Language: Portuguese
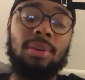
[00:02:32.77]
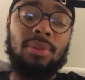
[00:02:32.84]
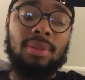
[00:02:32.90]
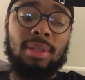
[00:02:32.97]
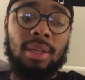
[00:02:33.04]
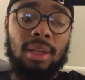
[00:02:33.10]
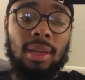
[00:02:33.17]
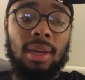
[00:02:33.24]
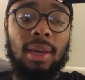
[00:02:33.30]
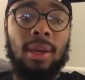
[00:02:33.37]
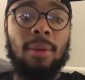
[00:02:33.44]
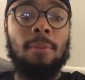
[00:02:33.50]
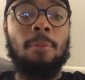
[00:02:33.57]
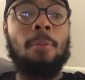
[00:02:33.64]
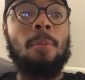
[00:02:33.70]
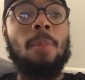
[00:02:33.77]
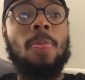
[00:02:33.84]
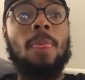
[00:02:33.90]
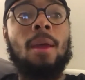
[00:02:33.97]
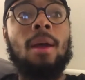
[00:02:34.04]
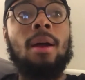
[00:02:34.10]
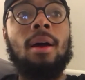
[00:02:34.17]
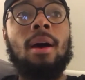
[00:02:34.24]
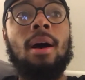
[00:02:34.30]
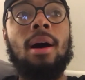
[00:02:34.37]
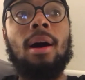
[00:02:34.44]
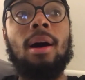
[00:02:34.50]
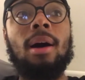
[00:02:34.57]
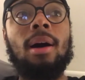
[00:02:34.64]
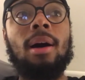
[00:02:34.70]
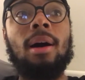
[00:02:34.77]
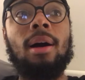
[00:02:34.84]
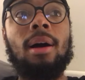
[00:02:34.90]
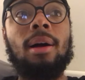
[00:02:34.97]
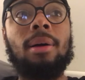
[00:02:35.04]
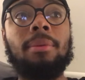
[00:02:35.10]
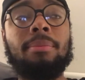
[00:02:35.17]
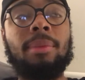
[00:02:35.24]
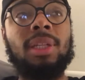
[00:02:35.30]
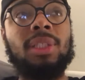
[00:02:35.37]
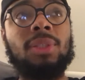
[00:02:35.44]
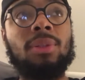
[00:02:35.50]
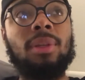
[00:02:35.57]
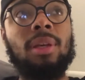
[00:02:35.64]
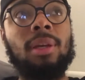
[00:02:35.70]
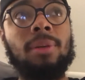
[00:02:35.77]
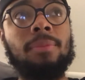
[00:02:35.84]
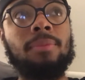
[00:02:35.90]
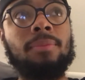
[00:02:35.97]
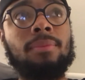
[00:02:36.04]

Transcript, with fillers: não sei o quê. Ah, mais do que.